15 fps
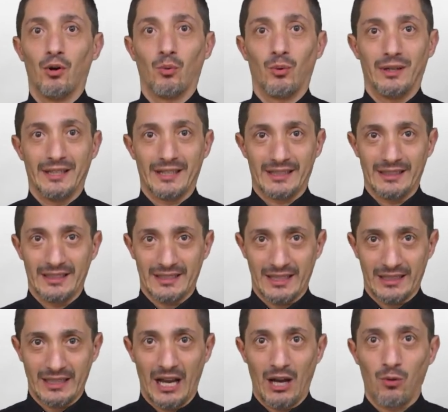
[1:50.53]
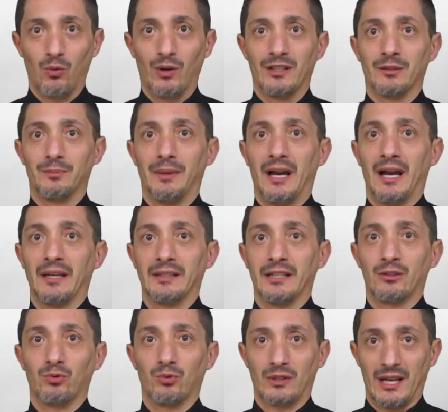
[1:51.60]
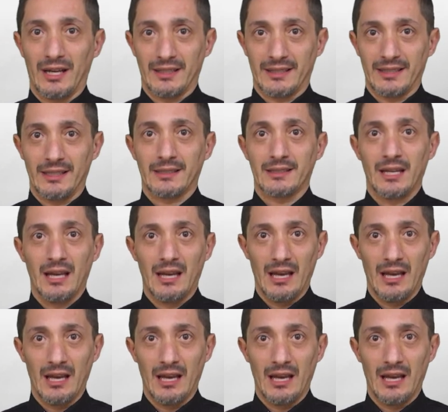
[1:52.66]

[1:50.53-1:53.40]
ولكن إذا تحولت بحياته كأساس